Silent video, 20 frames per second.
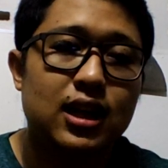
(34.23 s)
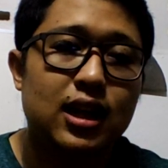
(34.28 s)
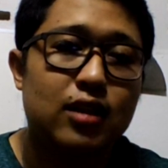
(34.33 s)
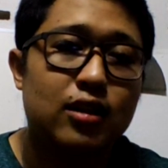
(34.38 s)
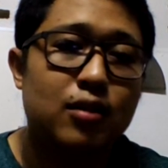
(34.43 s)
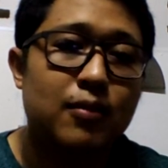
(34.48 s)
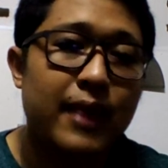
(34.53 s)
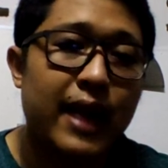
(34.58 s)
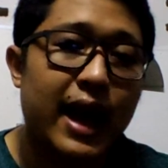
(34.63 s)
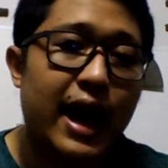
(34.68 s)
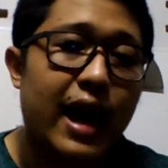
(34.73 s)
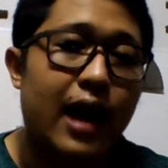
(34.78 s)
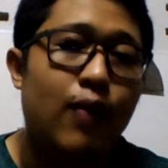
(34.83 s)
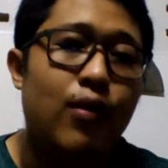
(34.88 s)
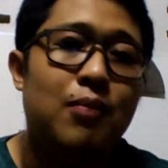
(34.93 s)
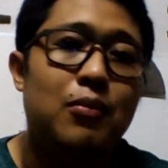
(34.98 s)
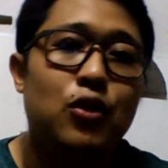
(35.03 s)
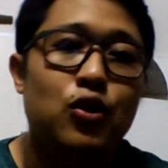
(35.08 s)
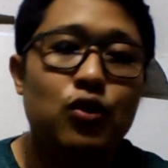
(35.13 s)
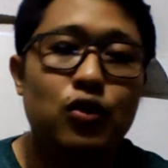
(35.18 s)
เราต้องไปหา
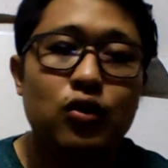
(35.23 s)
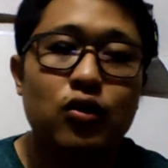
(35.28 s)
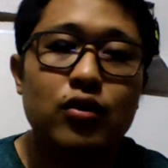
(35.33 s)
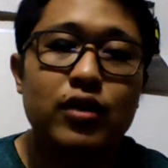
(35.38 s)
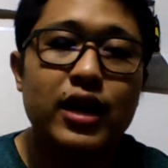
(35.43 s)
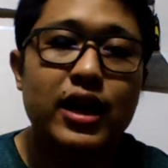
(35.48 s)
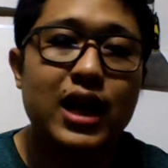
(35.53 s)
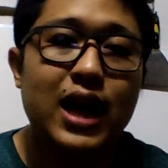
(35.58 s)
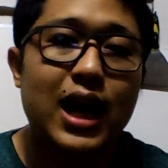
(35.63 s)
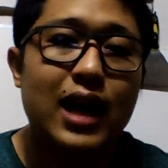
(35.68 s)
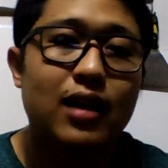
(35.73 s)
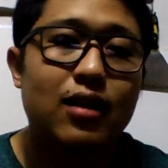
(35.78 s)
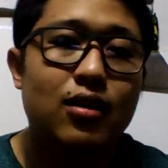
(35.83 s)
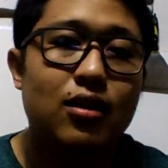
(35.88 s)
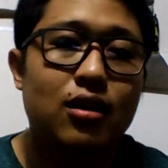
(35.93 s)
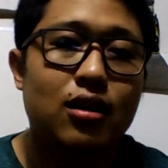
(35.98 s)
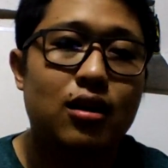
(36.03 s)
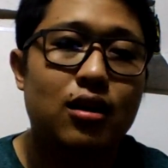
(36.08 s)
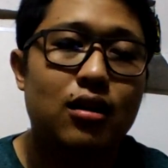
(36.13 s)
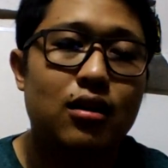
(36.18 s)
ความรู้ในด้านข
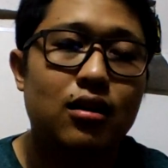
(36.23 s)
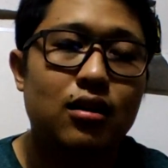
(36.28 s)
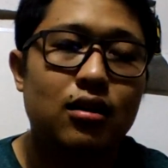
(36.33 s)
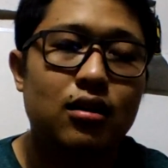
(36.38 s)
อง